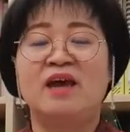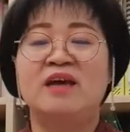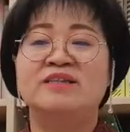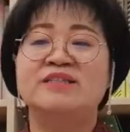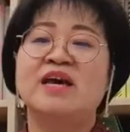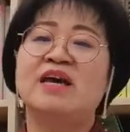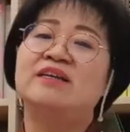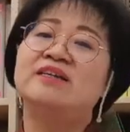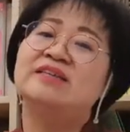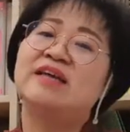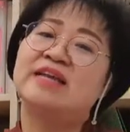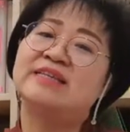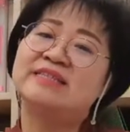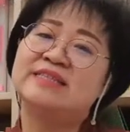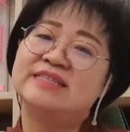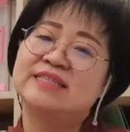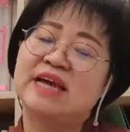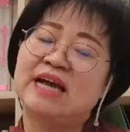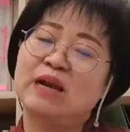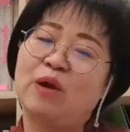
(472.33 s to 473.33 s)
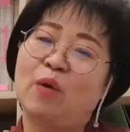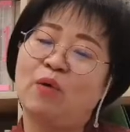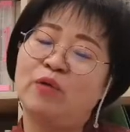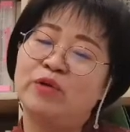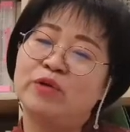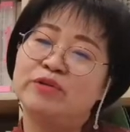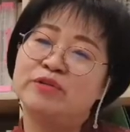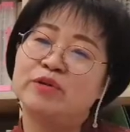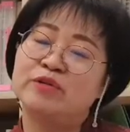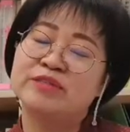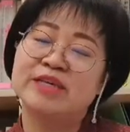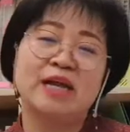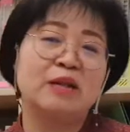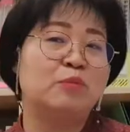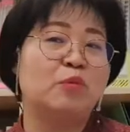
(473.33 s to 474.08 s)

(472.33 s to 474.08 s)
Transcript: 자기는 아직 잘 어려서 잘